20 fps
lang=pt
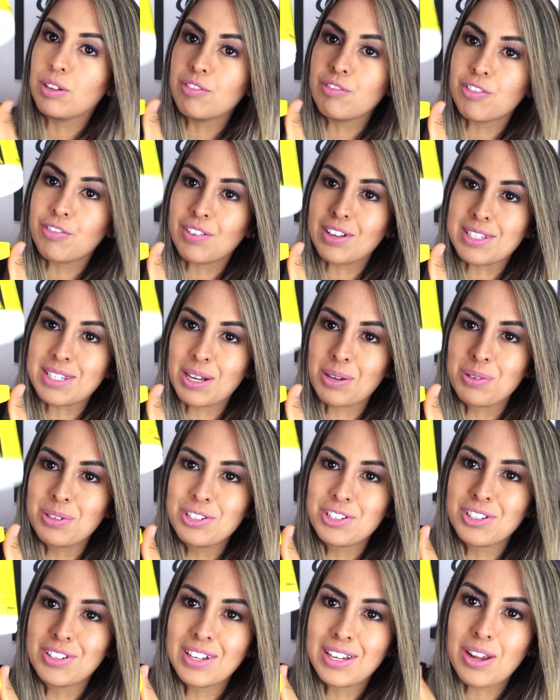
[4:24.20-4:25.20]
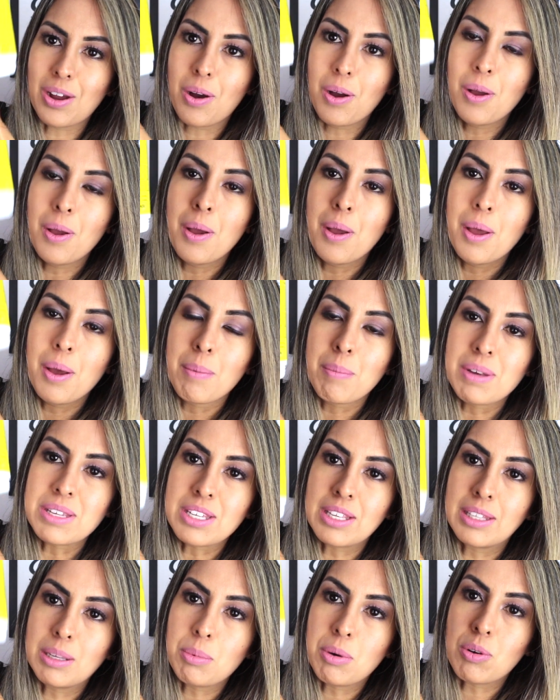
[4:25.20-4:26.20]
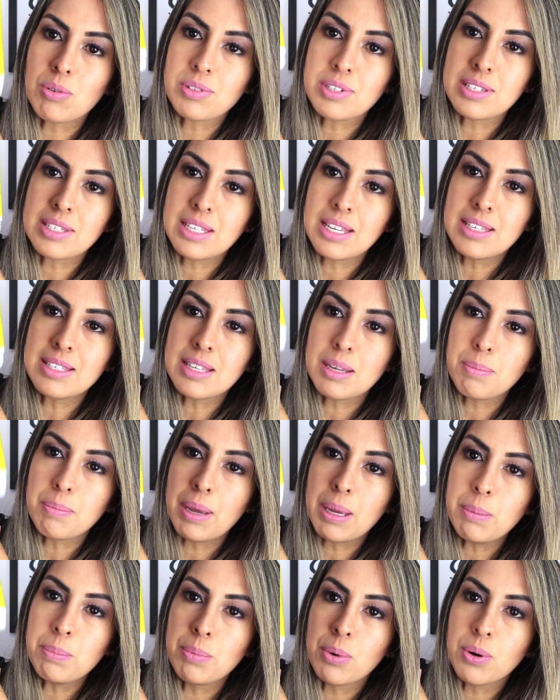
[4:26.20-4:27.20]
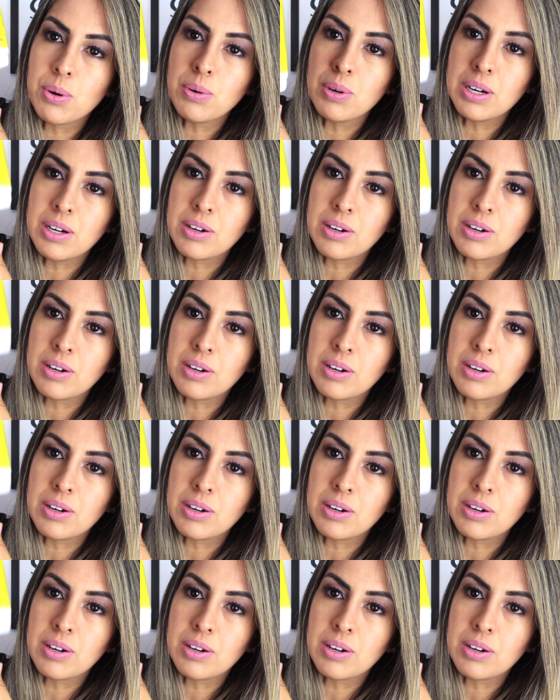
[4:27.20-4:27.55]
nem vou ficar sacudindo aqui, ó. Mas ela tem uma consistência bem boa,